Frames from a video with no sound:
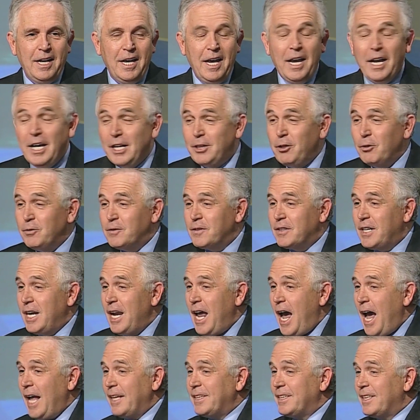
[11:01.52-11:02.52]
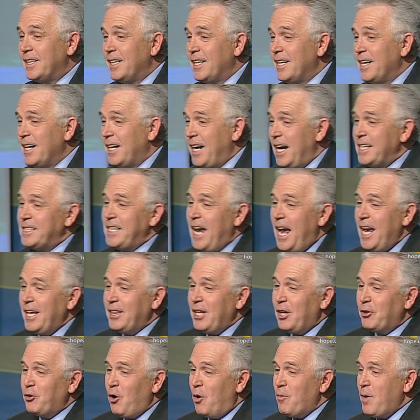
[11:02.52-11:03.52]
И тут взгляд
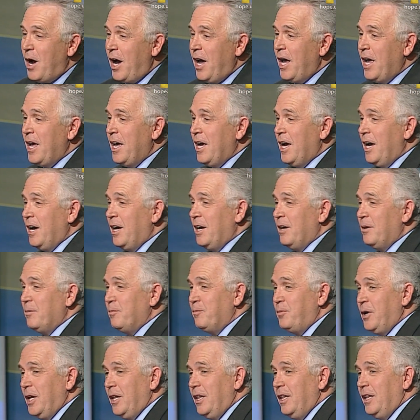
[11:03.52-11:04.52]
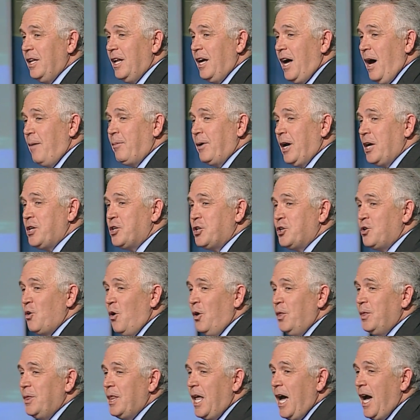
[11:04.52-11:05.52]
хозяина дома был
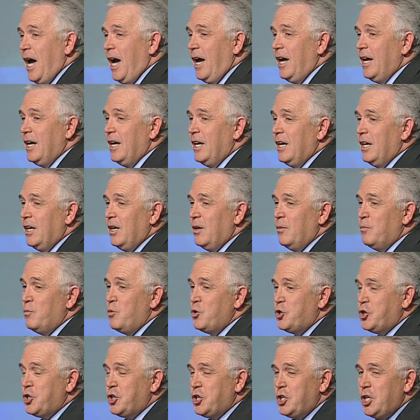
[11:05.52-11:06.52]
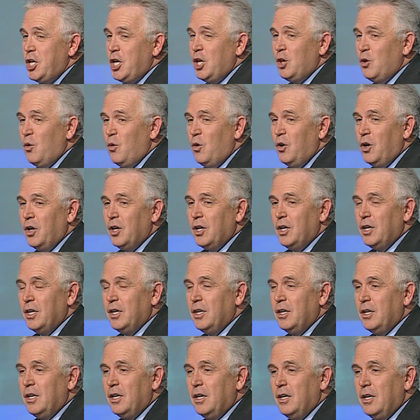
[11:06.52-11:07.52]
обращен на мужчину,
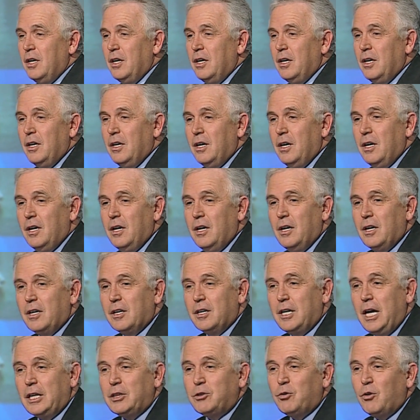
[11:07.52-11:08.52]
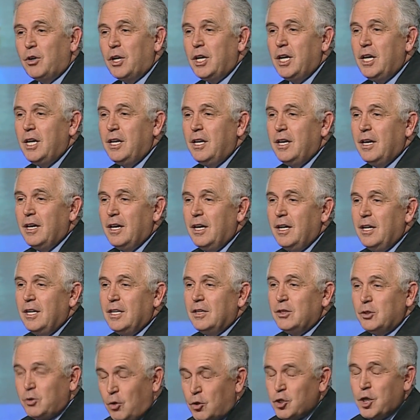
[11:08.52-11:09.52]
который
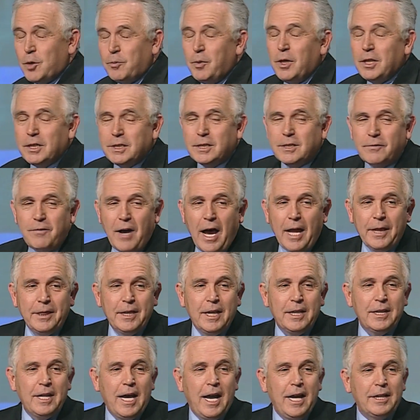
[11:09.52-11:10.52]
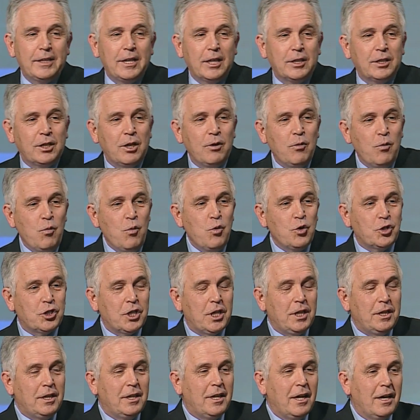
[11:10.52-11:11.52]
тоже был званный на этот
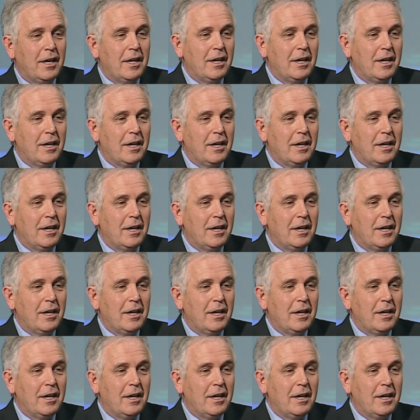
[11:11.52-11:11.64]
ужин.